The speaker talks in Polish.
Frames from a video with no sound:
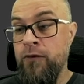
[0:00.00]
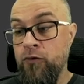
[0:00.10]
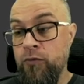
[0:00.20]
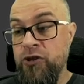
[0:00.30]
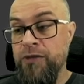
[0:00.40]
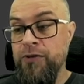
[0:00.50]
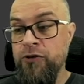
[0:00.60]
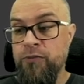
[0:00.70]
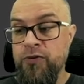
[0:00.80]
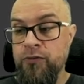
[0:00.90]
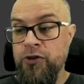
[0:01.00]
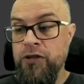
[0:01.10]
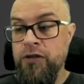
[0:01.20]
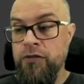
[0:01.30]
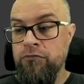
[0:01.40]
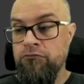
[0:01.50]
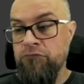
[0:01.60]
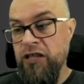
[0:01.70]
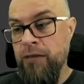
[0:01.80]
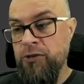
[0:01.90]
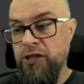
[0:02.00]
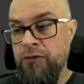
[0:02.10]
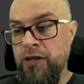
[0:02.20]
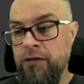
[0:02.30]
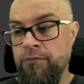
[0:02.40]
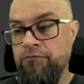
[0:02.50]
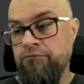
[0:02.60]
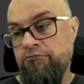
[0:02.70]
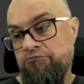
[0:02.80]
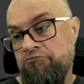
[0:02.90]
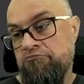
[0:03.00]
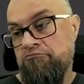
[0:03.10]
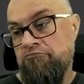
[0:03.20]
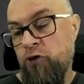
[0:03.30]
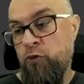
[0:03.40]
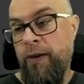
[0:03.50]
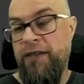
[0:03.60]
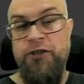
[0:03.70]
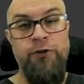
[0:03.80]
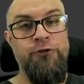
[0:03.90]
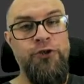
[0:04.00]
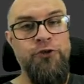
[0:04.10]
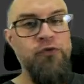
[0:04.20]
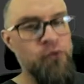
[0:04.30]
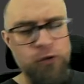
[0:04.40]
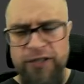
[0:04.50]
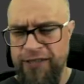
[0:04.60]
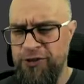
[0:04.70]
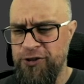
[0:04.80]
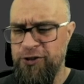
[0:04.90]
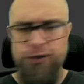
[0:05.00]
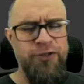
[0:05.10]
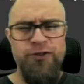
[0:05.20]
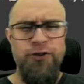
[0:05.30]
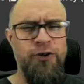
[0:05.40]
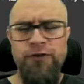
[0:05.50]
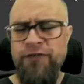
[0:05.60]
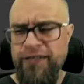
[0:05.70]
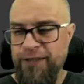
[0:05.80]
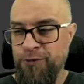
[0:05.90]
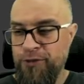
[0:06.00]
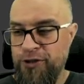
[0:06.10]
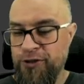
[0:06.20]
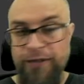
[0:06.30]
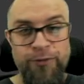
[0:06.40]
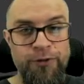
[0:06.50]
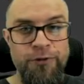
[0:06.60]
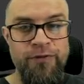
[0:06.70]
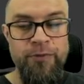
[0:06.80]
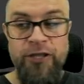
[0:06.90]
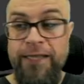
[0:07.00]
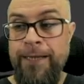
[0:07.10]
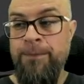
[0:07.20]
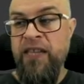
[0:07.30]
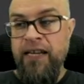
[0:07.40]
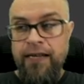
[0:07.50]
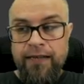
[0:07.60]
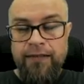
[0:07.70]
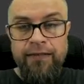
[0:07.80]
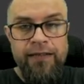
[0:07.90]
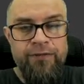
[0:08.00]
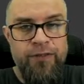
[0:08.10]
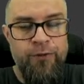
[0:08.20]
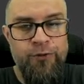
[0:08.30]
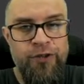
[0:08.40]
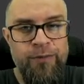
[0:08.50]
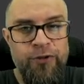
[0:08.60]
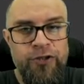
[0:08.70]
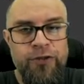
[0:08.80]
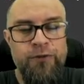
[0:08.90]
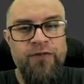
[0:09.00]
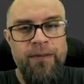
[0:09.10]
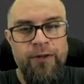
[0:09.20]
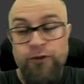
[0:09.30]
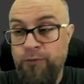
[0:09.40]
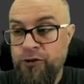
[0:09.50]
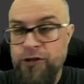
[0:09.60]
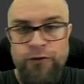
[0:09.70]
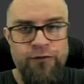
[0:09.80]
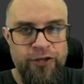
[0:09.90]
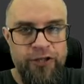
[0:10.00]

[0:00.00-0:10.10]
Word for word: Tu możemy to obsłużyć i na przykład odpalić jakąś inną funkcję, czy, czy cokolwiek zrobić, co nam do głowy przyjdzie. Tyle w tym krótkim odcinku w ramach odpoczynku.